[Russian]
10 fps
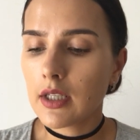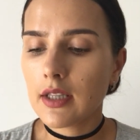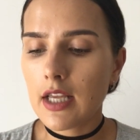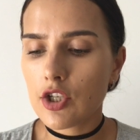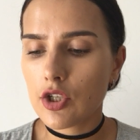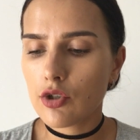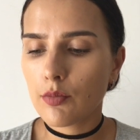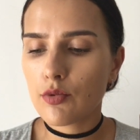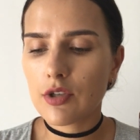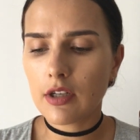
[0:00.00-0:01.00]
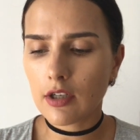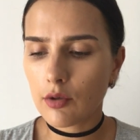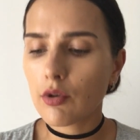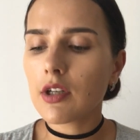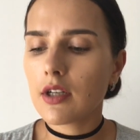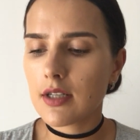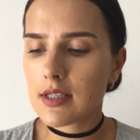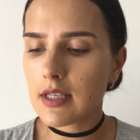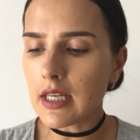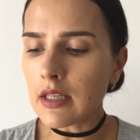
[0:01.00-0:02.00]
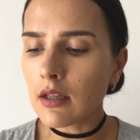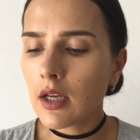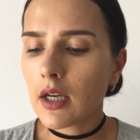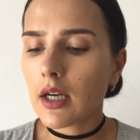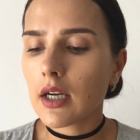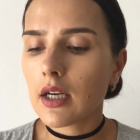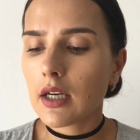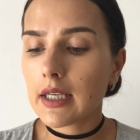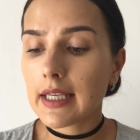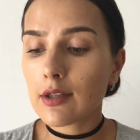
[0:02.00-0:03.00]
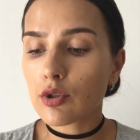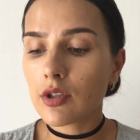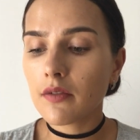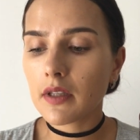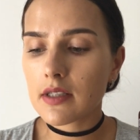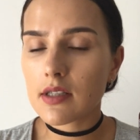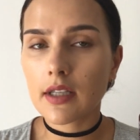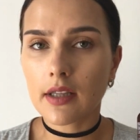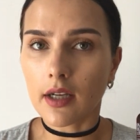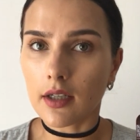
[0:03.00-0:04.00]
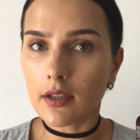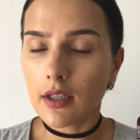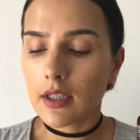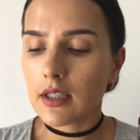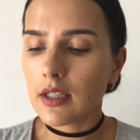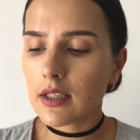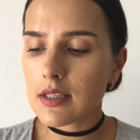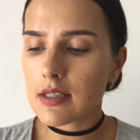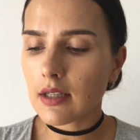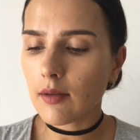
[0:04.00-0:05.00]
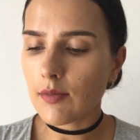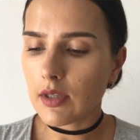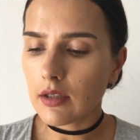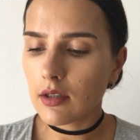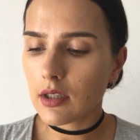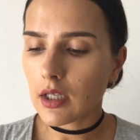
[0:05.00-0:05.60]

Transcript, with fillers: Дальше идет бутилингликоль, глицерин, гиалуроновая кислота – неоцинамид.